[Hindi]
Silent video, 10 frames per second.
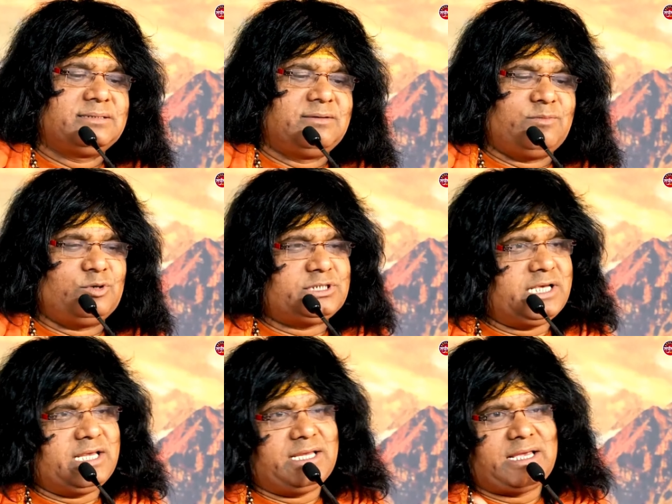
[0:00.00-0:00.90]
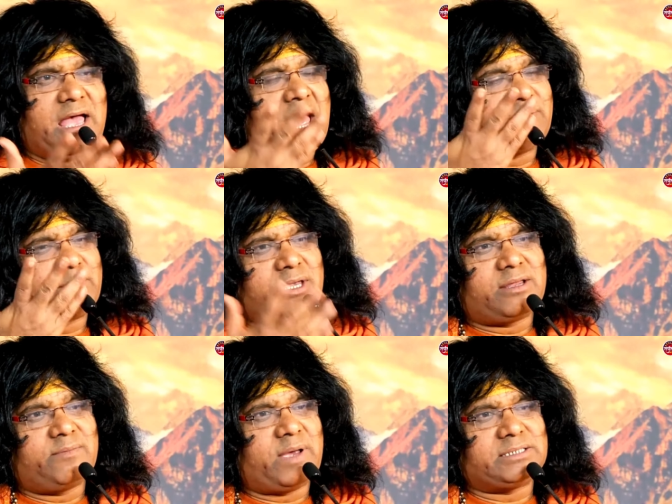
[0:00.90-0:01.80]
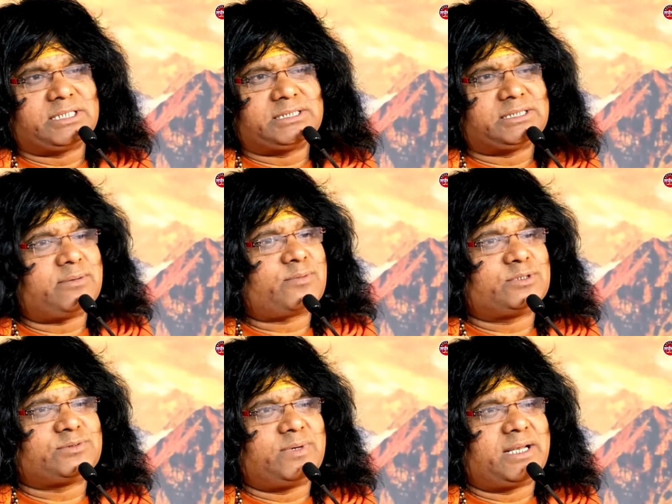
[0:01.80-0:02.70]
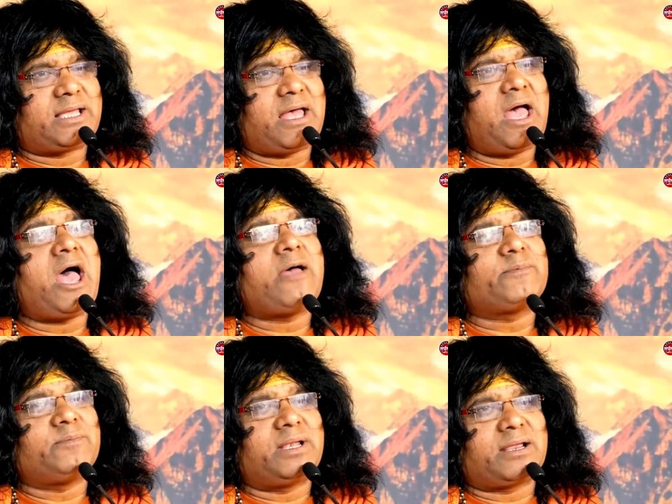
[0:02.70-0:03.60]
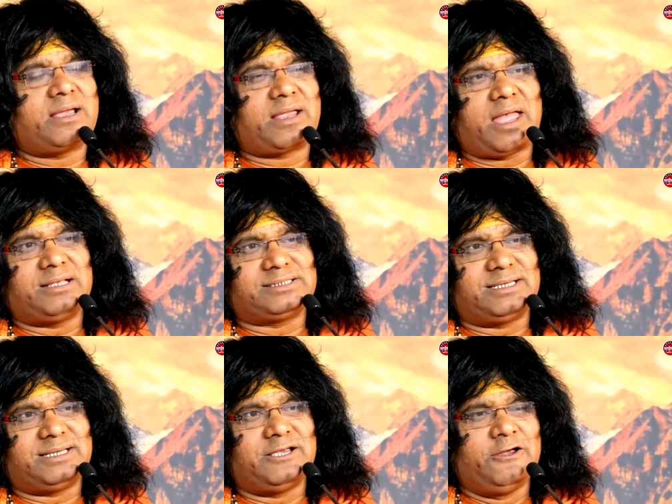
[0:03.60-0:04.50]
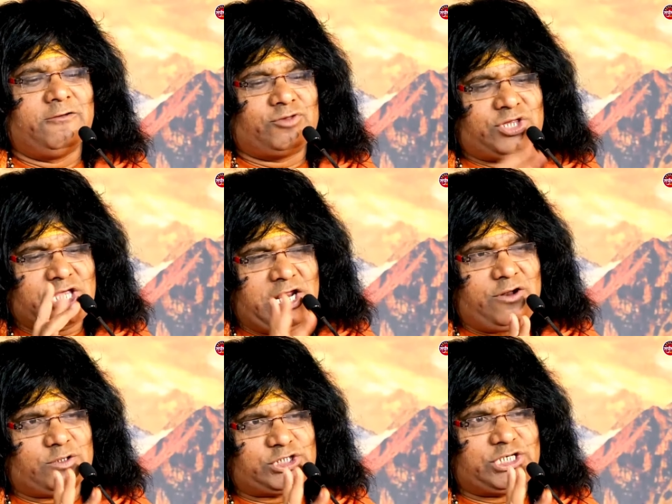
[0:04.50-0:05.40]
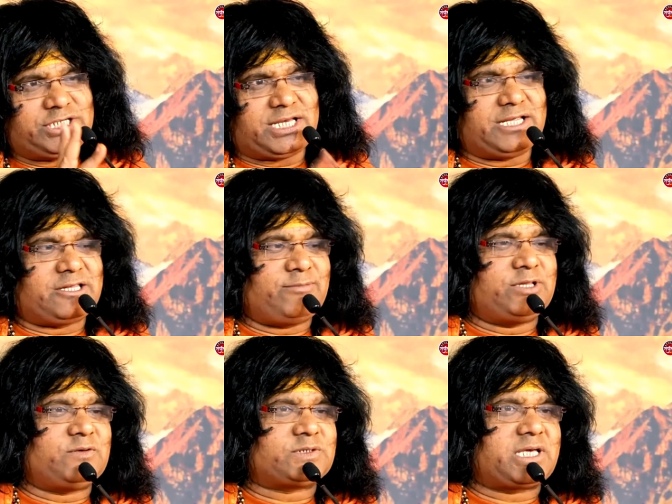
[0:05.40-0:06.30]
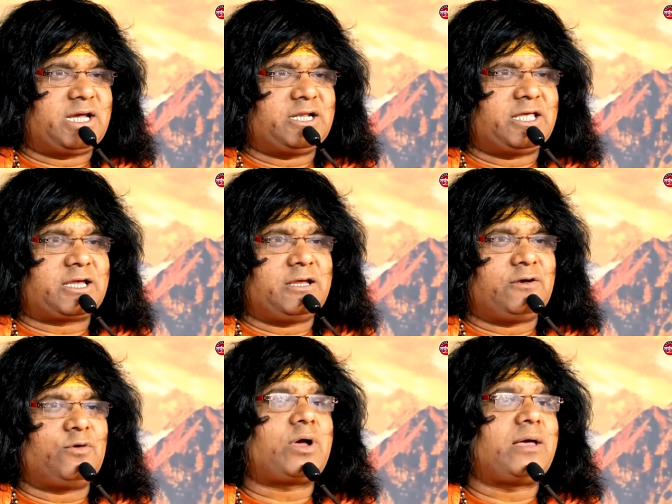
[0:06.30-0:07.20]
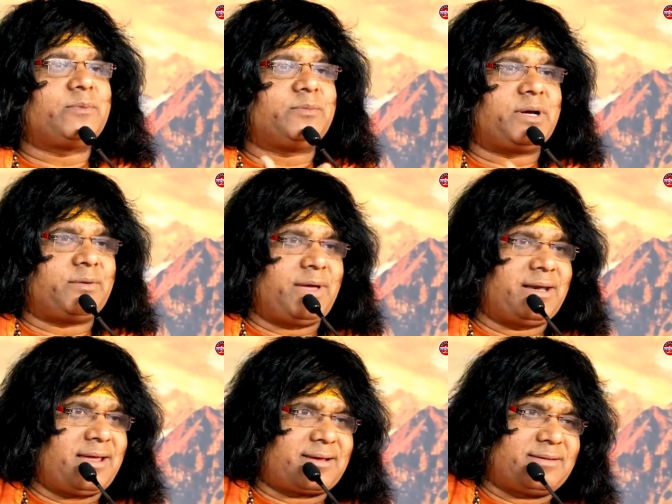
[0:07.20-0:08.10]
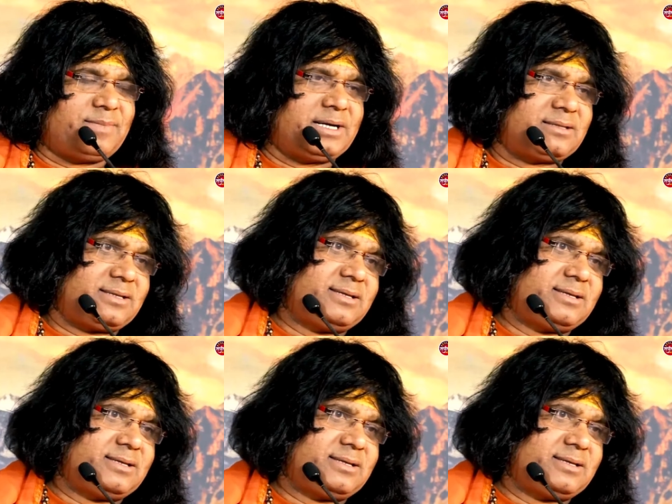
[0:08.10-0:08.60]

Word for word: मुझे आपकी कृपा से सब कुछ मिल गया आप मिल गए क्या चाहिए तीनों चीजें हैं तभी तो उसके हृदय की नौका में भगवान आके बैठते